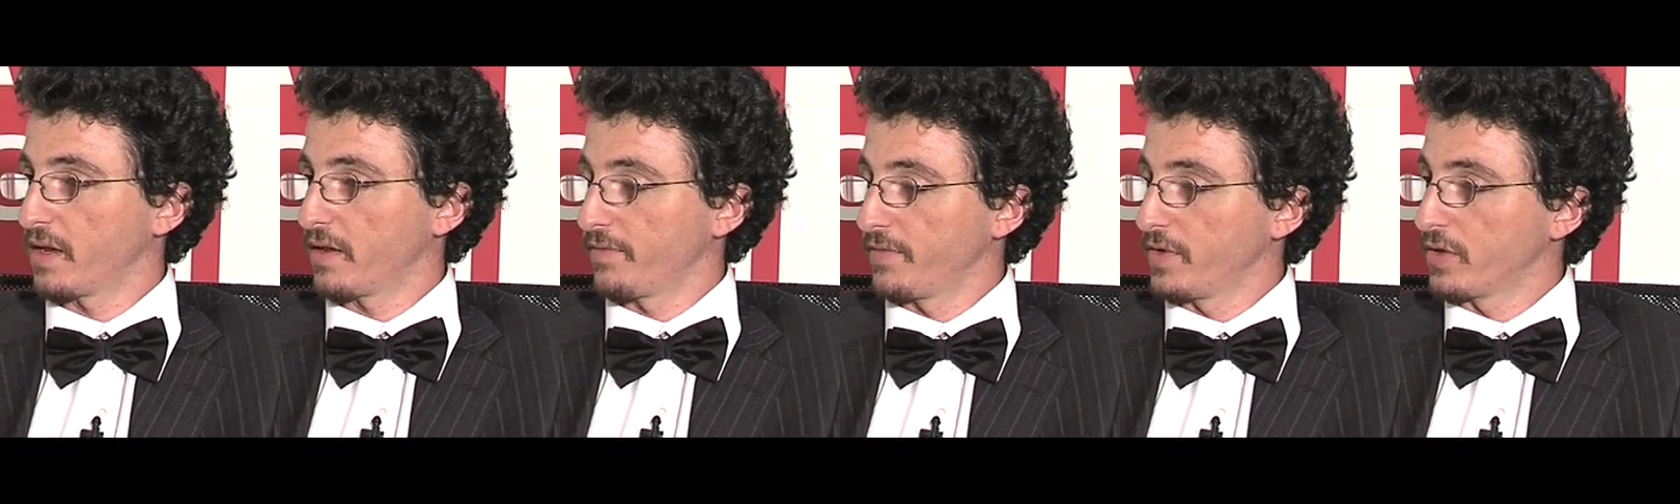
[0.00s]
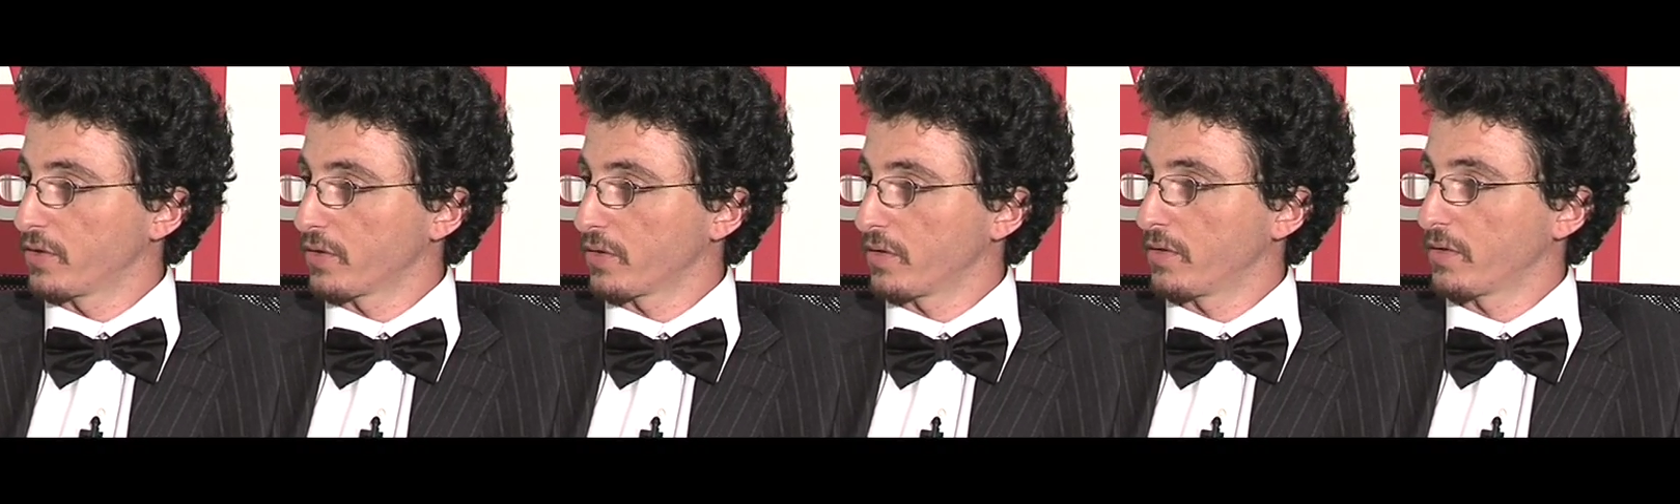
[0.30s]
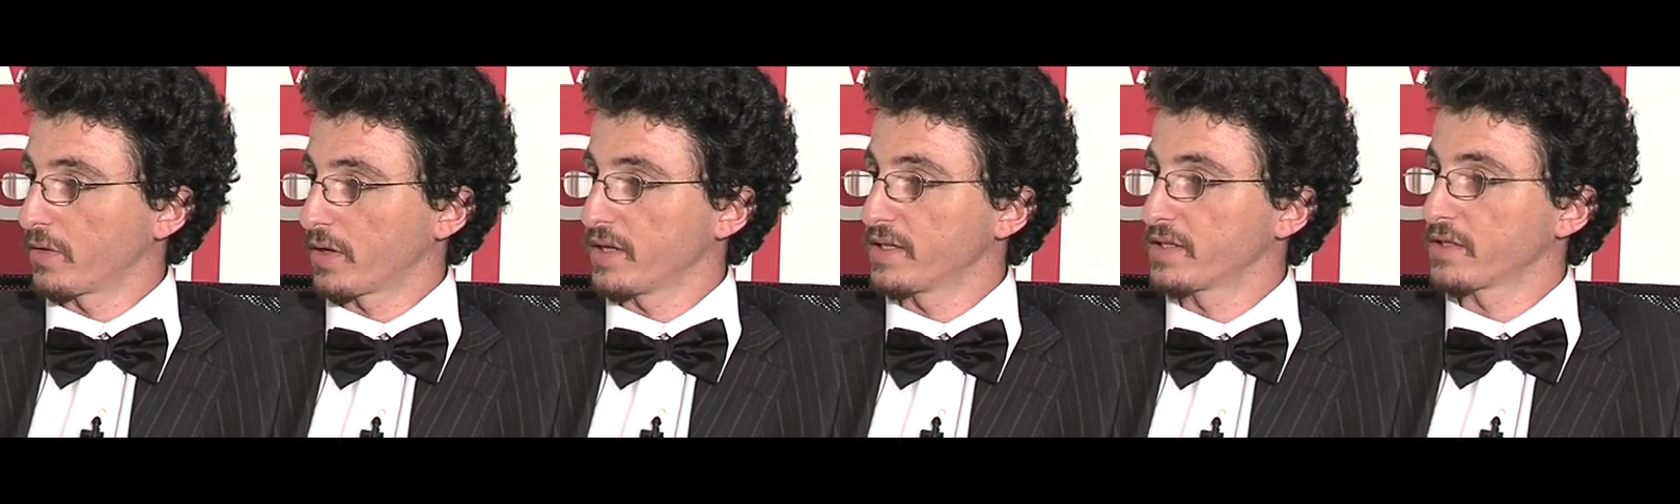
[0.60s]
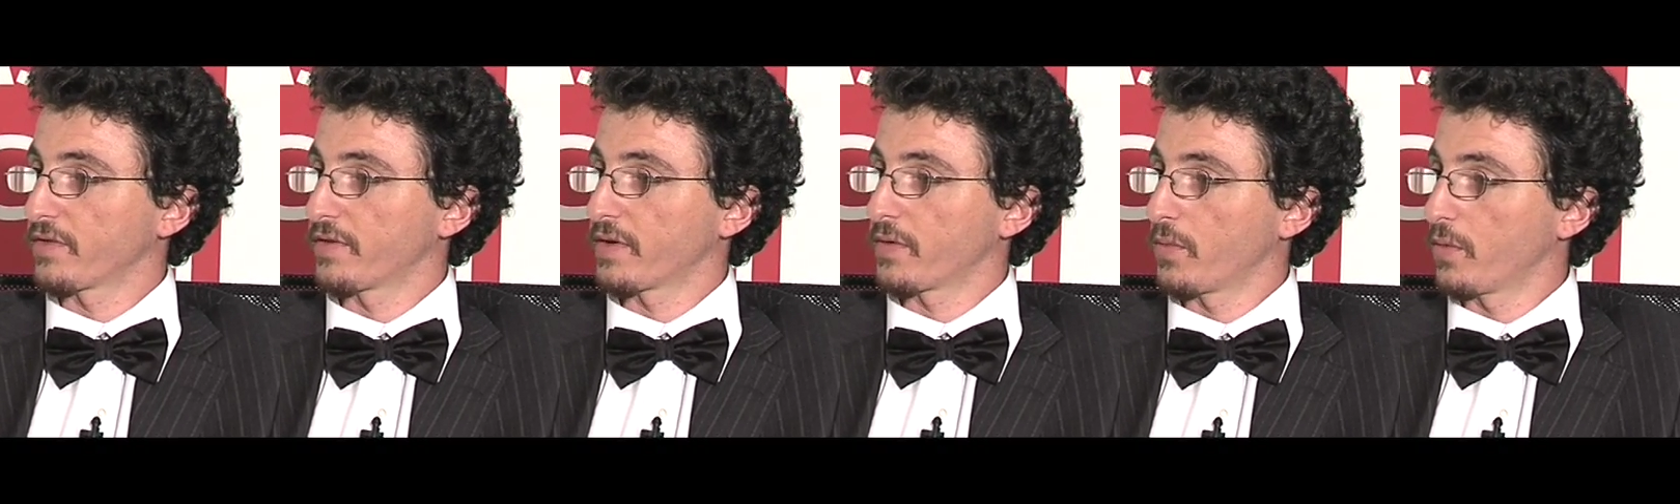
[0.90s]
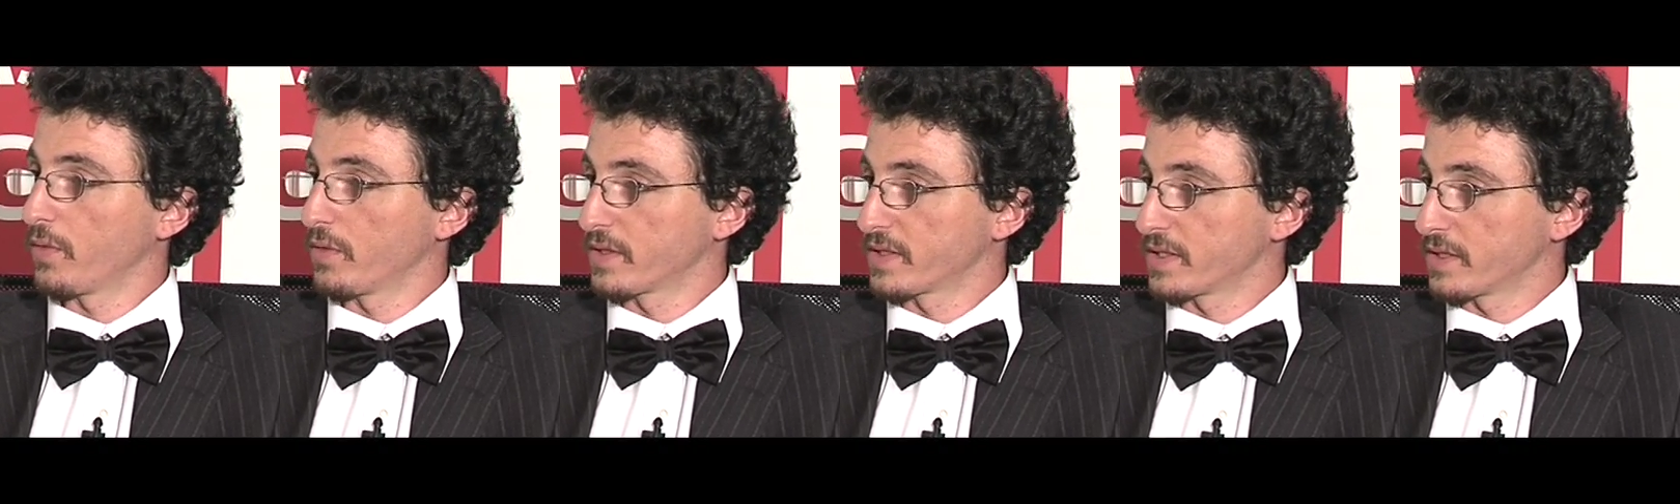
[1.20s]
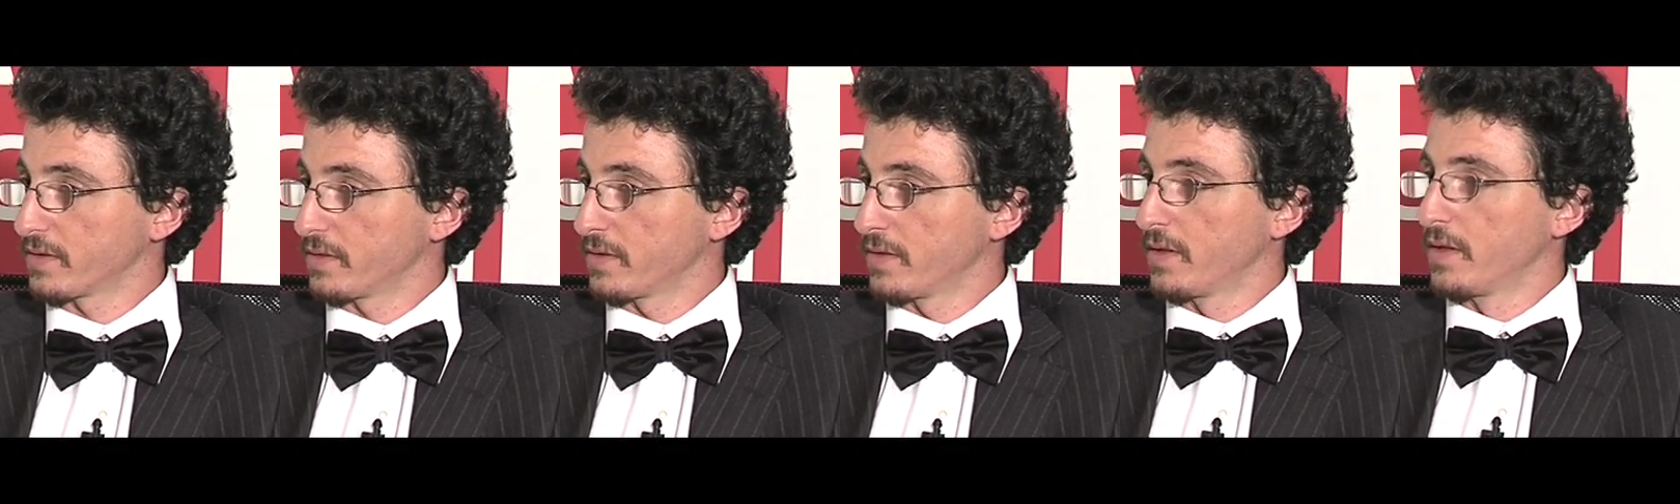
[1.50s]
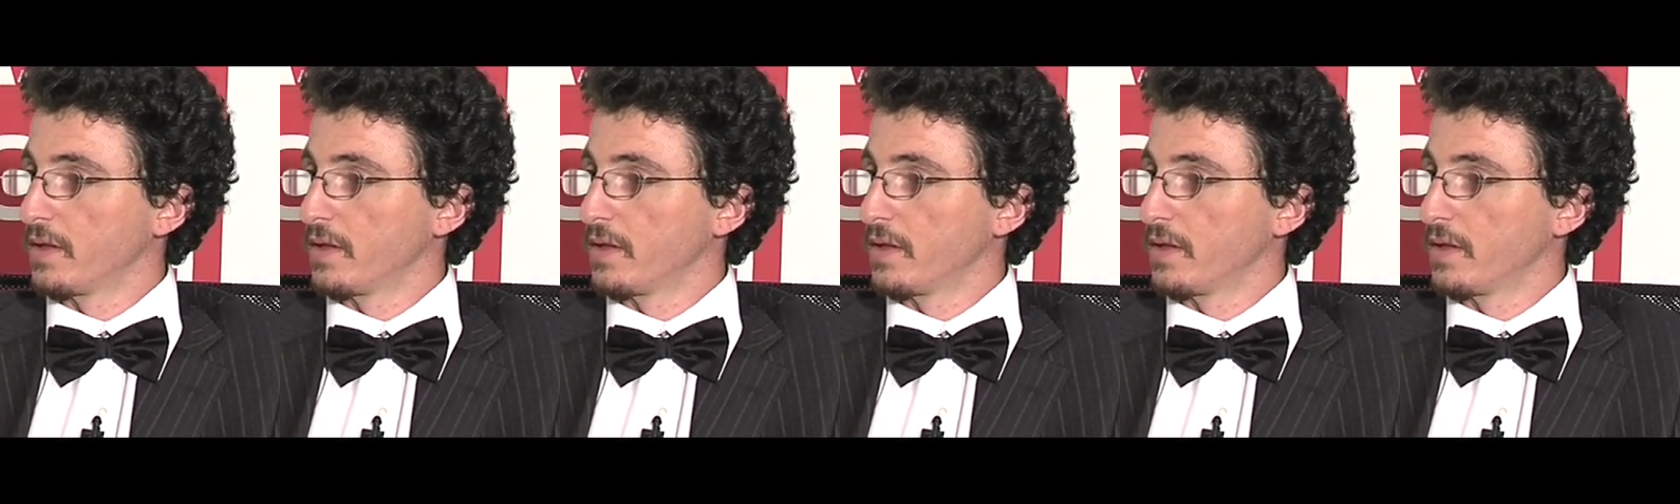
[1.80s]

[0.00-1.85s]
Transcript: l'ha vinto Christopher Waltz,